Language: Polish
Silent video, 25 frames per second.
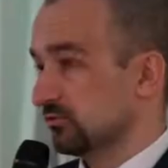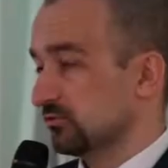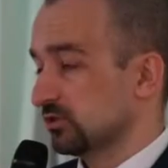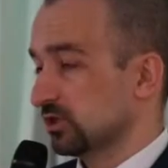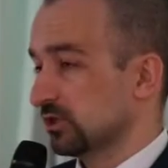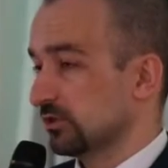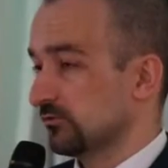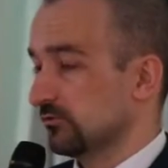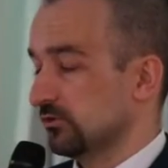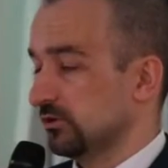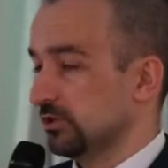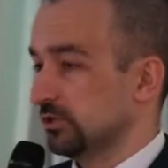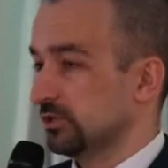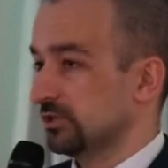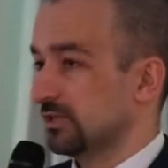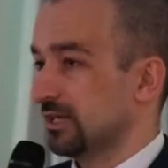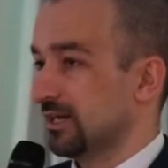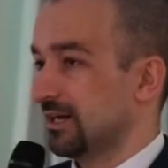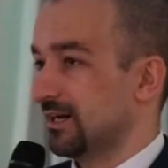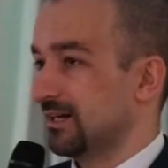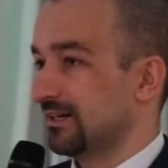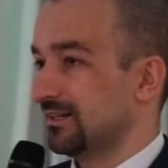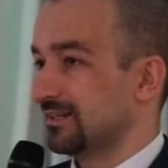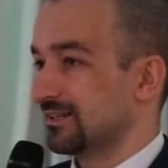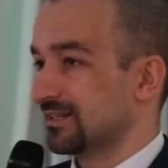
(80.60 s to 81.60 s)
w tej chwili
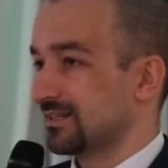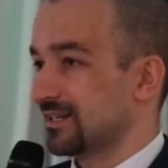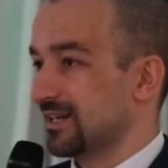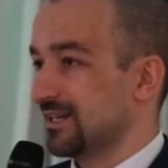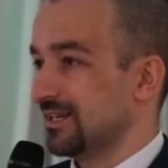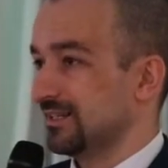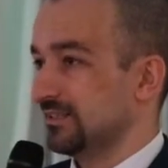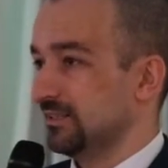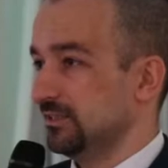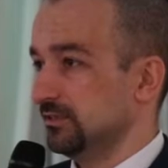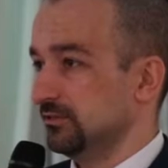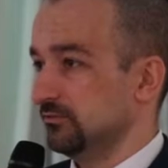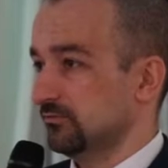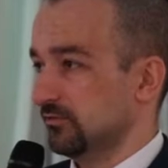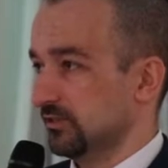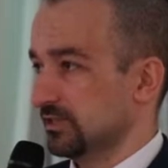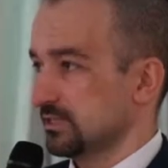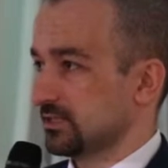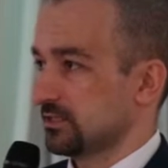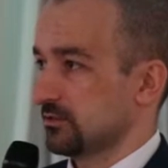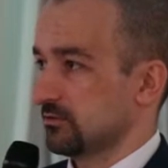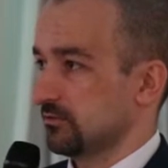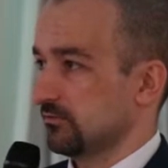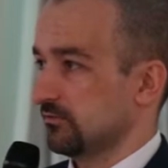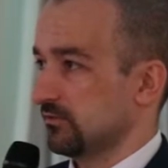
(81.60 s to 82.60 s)
na
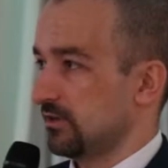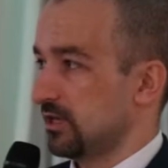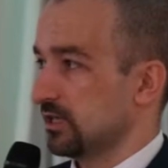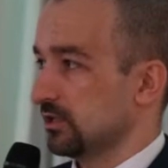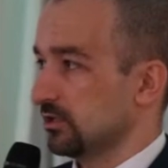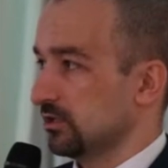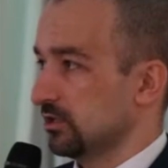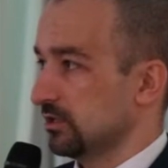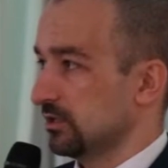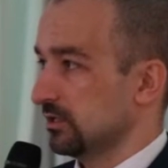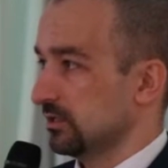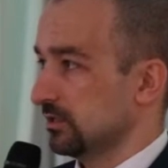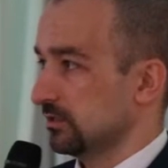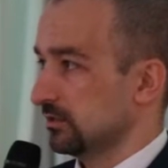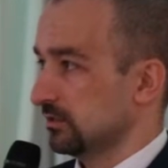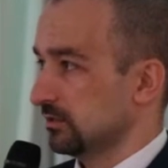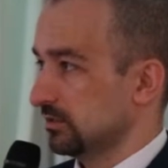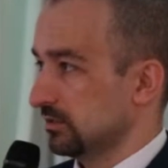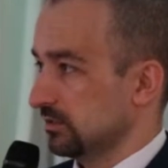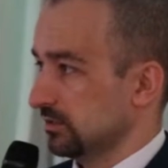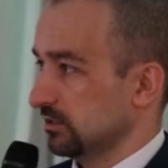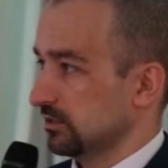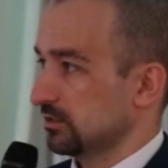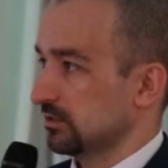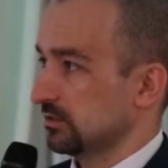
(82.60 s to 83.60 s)
reinwestowanie
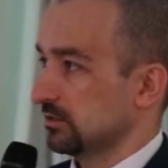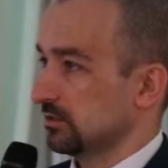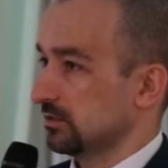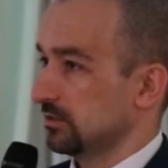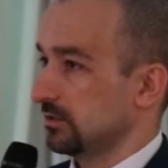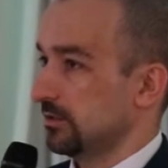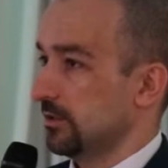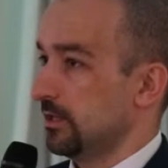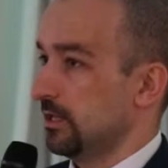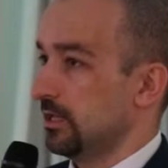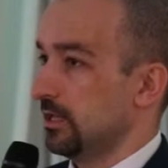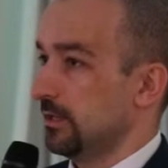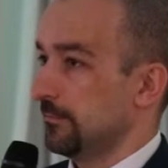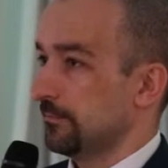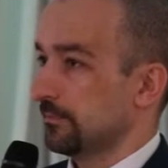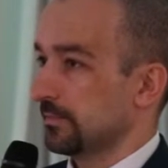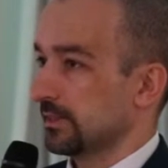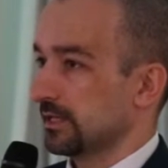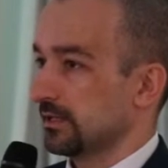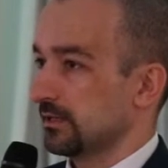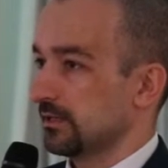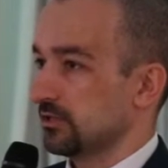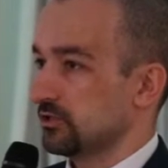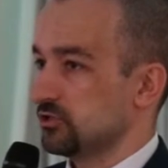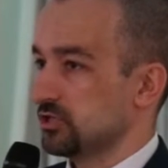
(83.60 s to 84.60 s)
tych
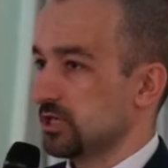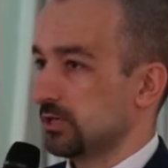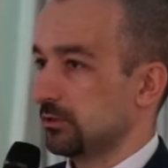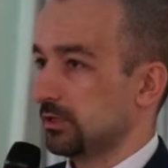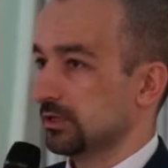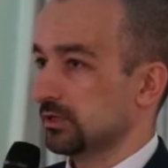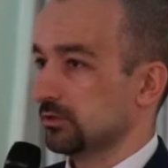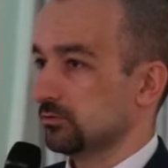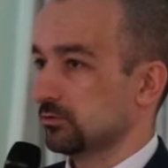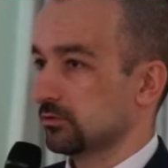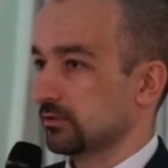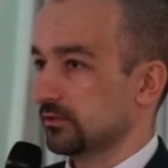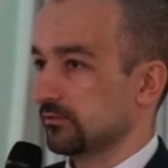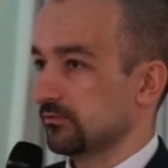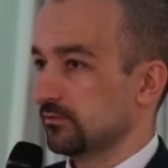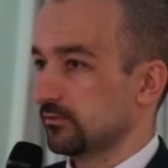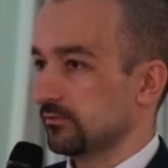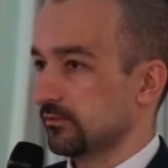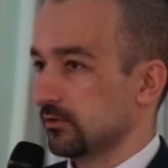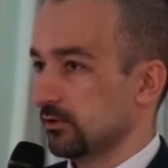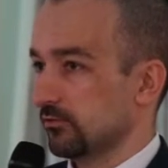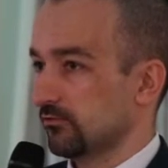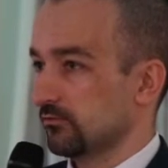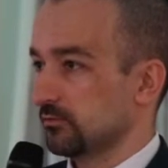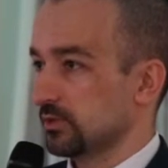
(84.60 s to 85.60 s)
działań, które
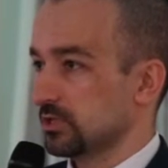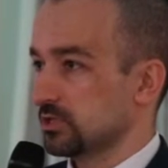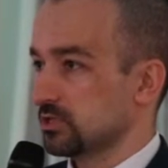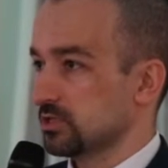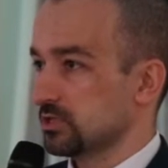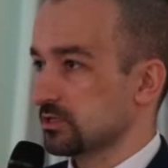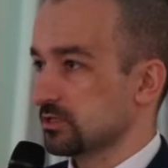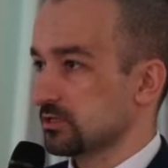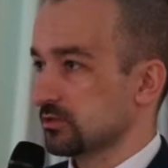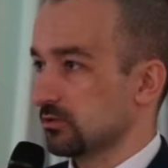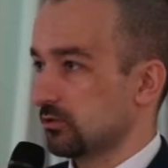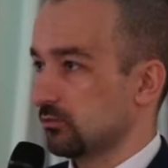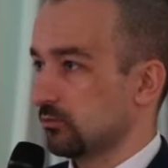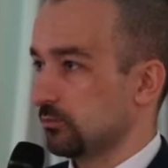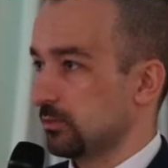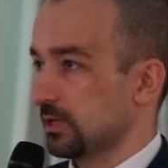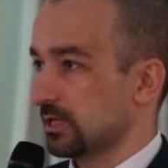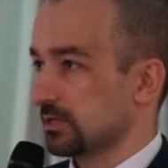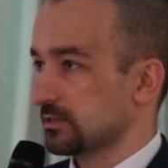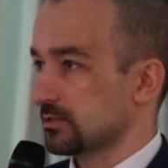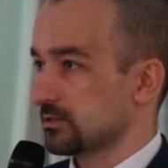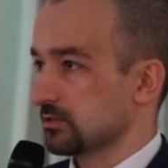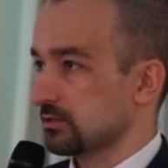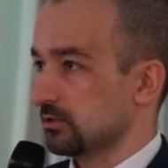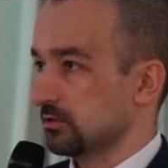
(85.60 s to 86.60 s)
no, w mieście są
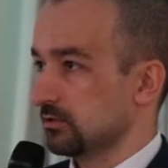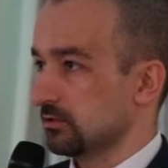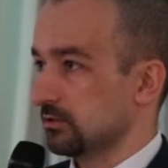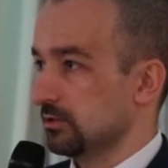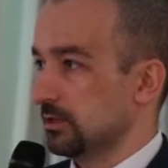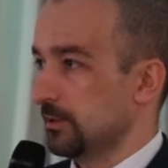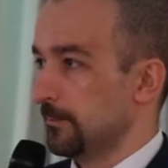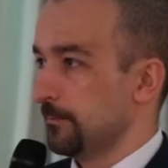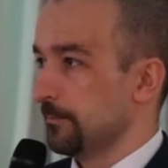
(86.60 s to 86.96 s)
bardzo,